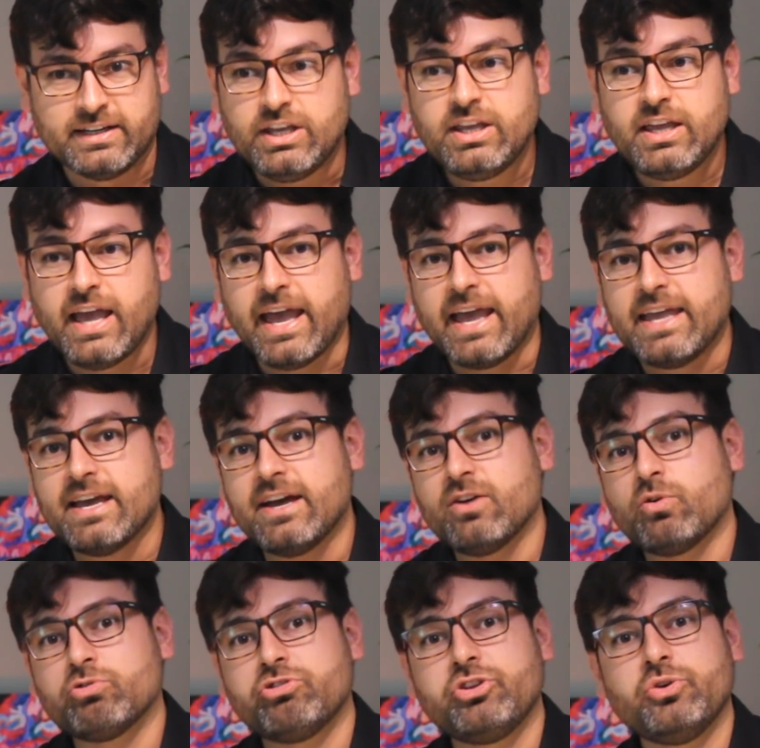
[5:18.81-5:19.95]
E Reia
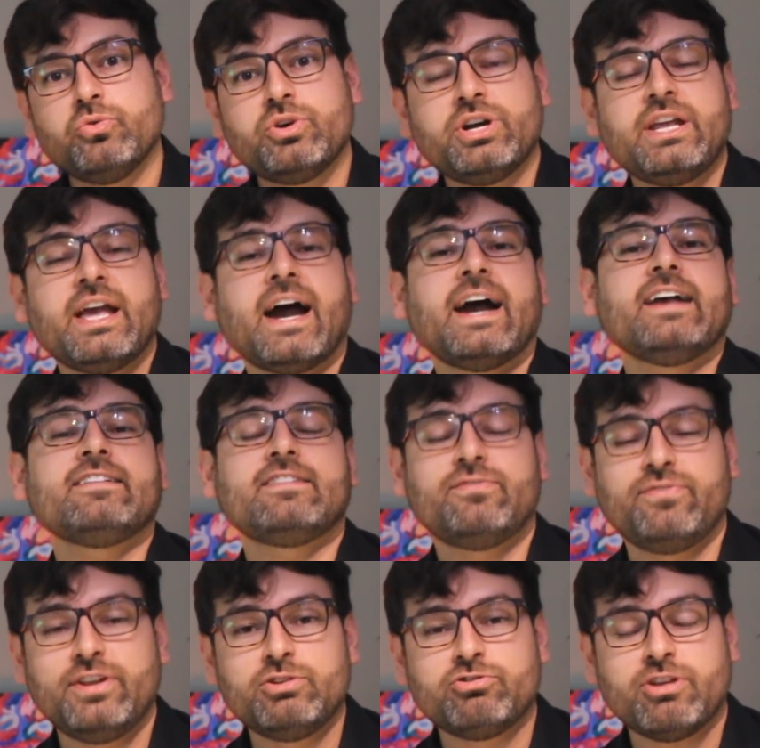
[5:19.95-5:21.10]
conseguiu criar esse
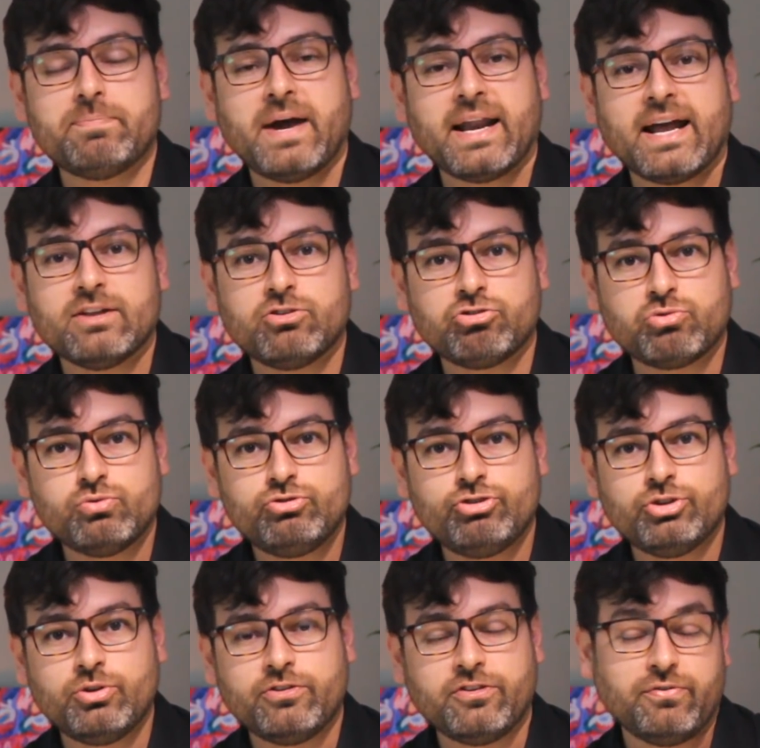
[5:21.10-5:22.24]
filho separado,
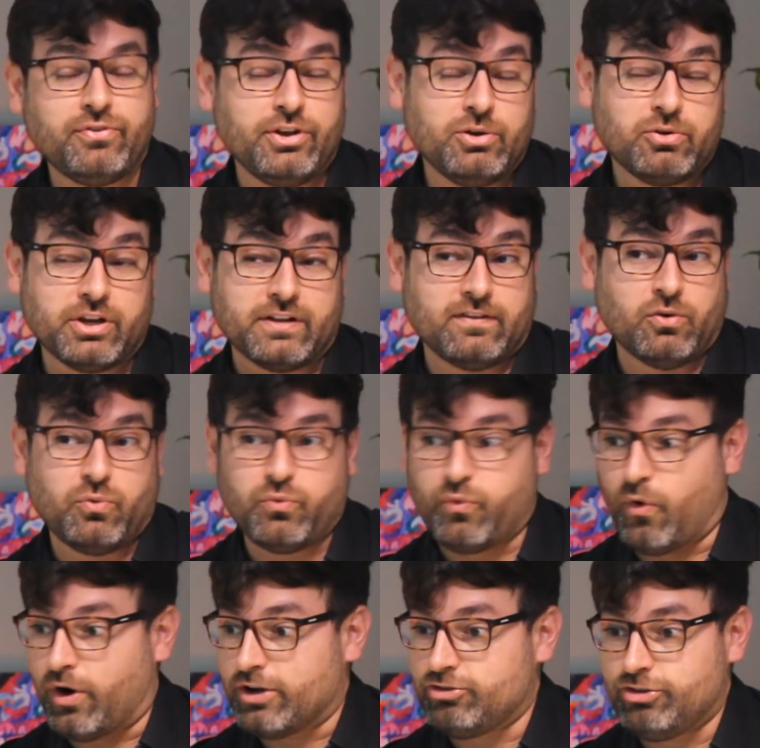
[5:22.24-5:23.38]
escondido. Esse filho cresceu
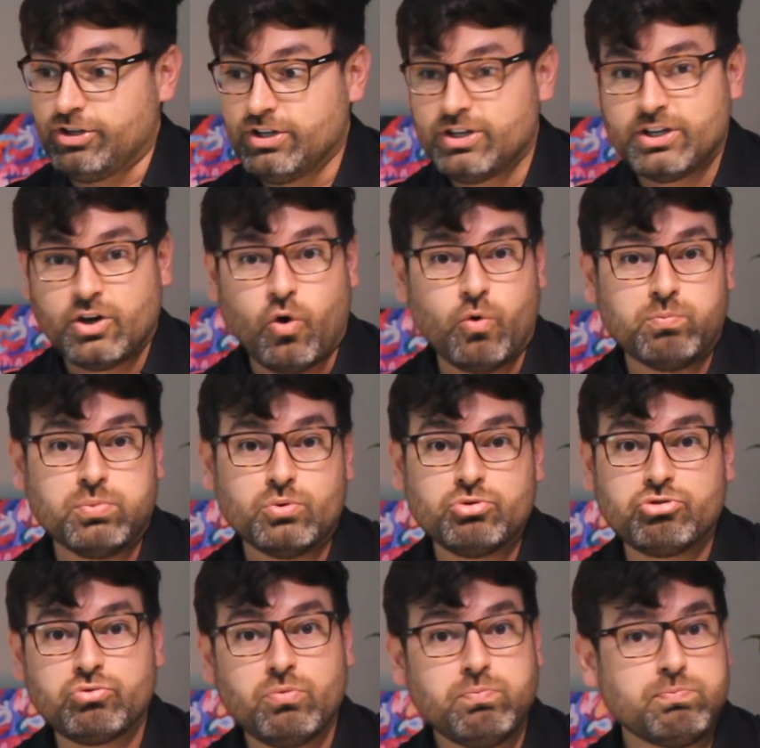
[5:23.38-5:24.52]
forte,
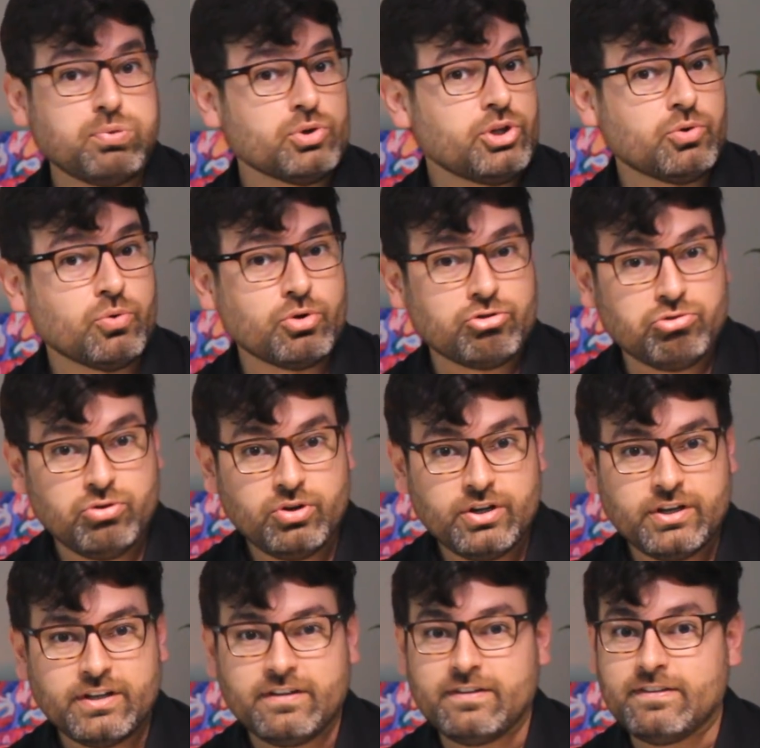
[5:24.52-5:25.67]
robusto, poderoso,
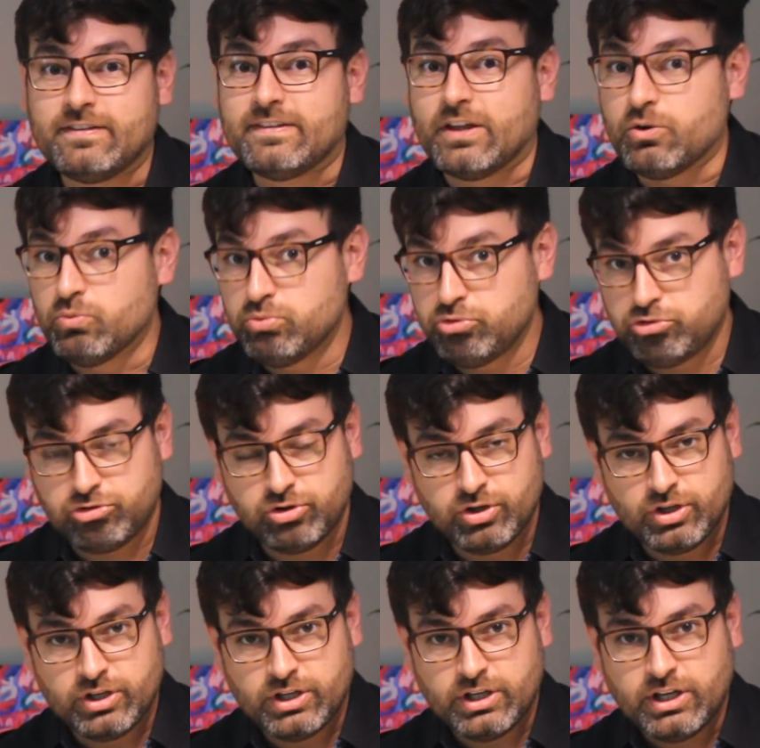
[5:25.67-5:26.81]
Zeus,
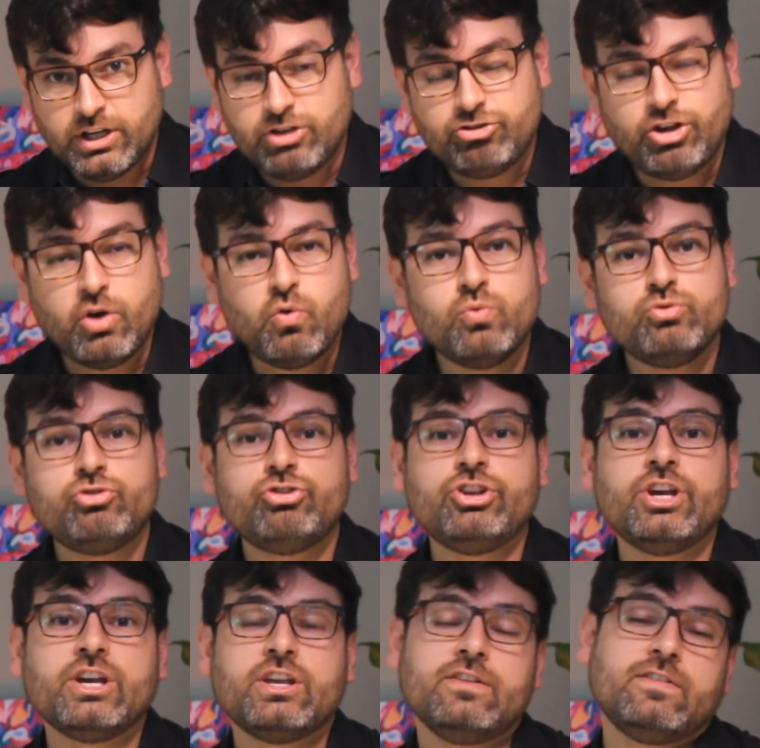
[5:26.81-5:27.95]
e chegou um
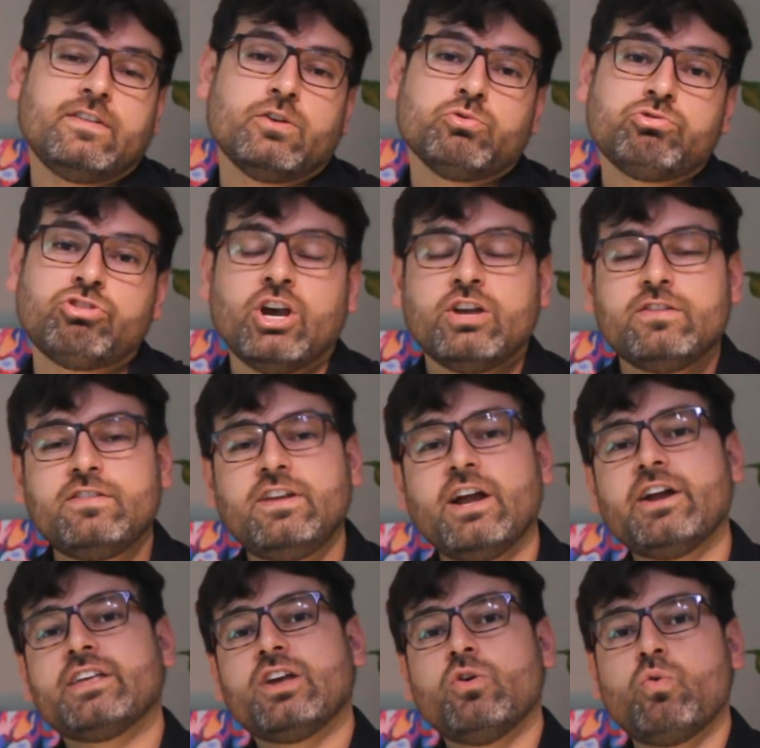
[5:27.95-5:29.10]
dia que Zeus se
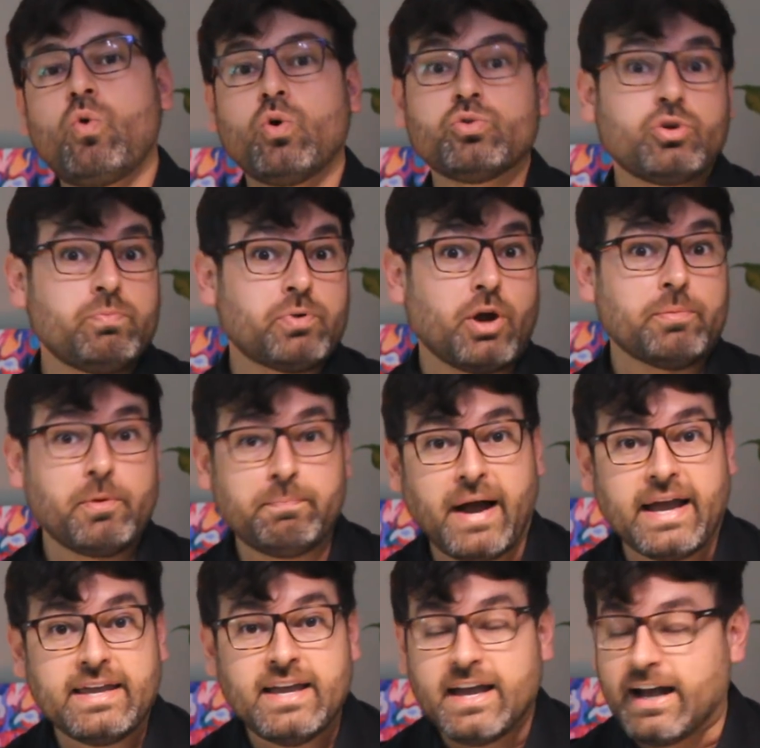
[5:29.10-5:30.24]
ergueu contra o próprio
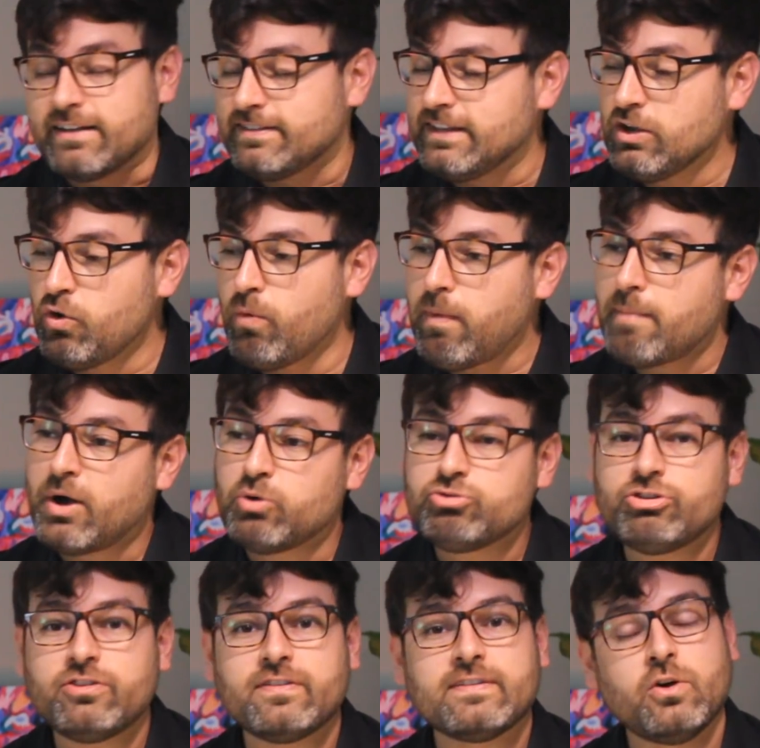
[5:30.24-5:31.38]
pai, assim como a
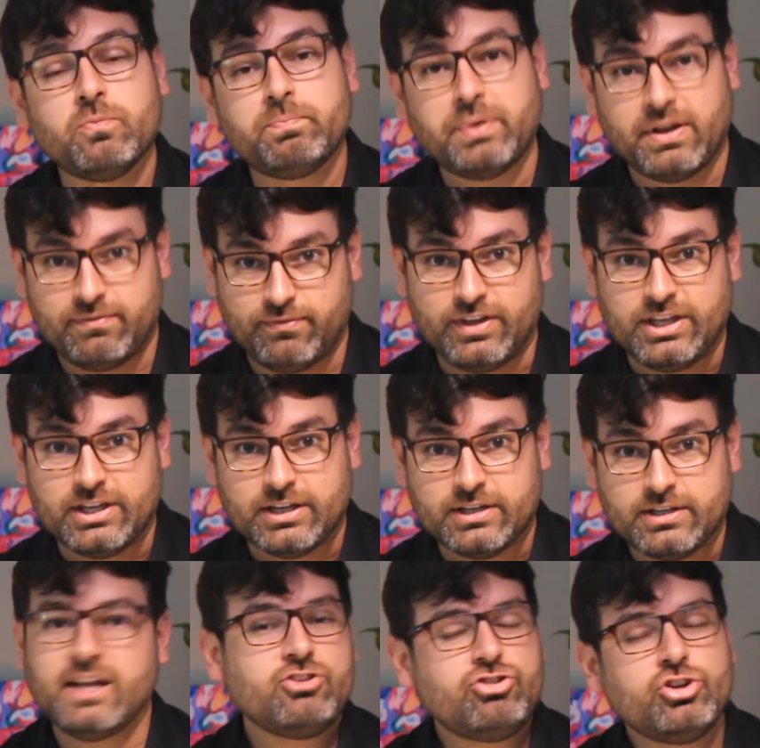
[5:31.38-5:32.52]
maldição previa.
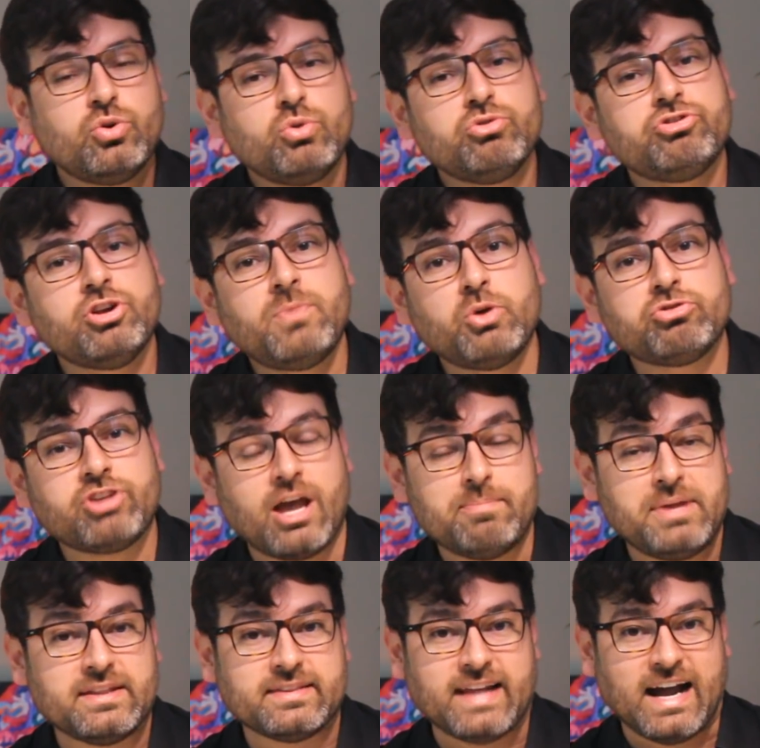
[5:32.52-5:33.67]
Ele tirou os irmãos que
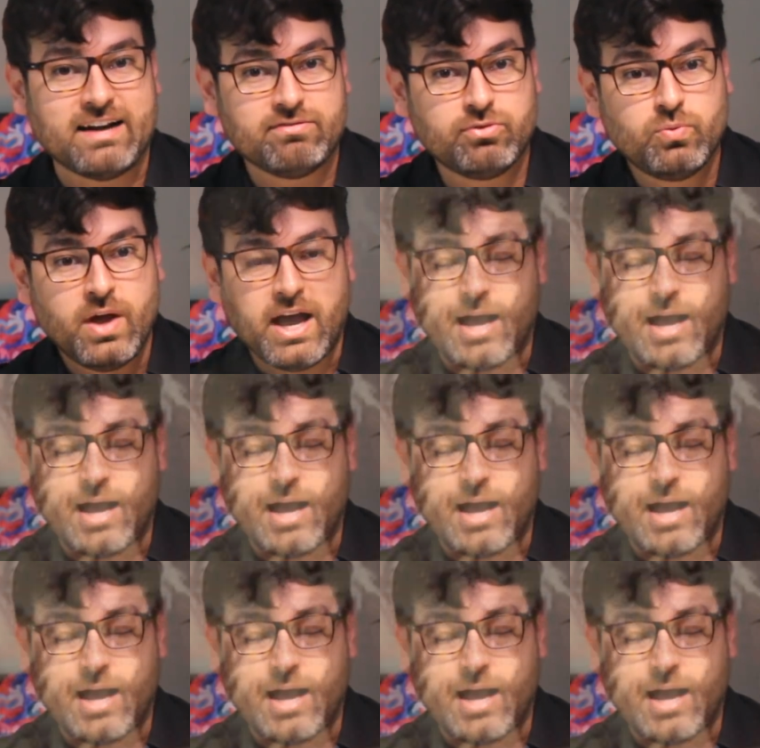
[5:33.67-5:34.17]
habitavam